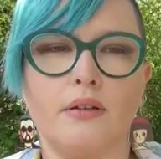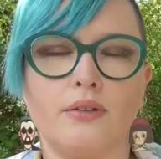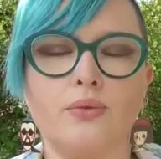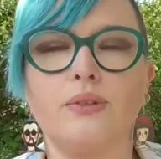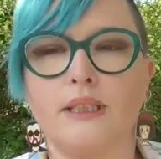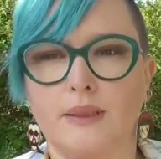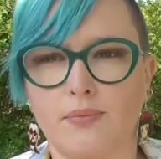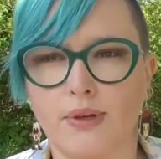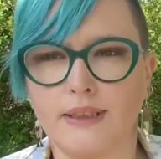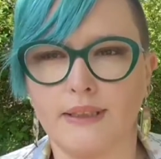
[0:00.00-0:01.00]

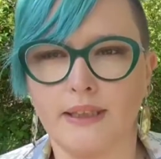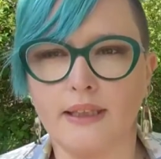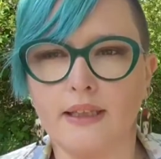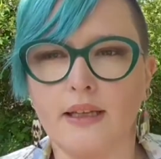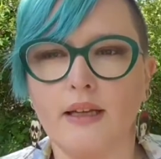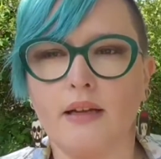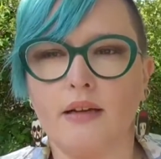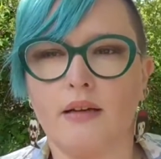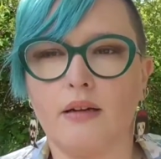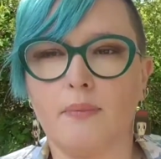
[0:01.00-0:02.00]
sous-exploité
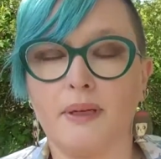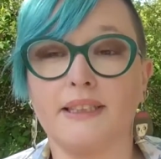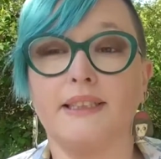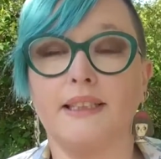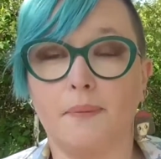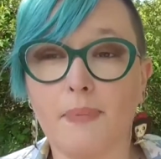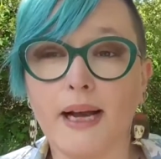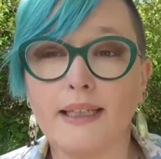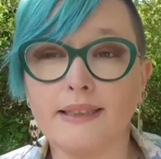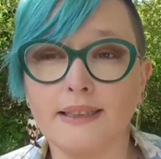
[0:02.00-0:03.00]
parce qu'il n'y a
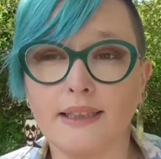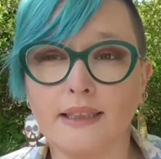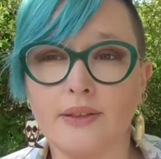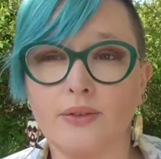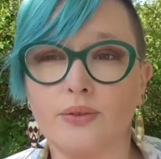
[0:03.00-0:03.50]
pas assez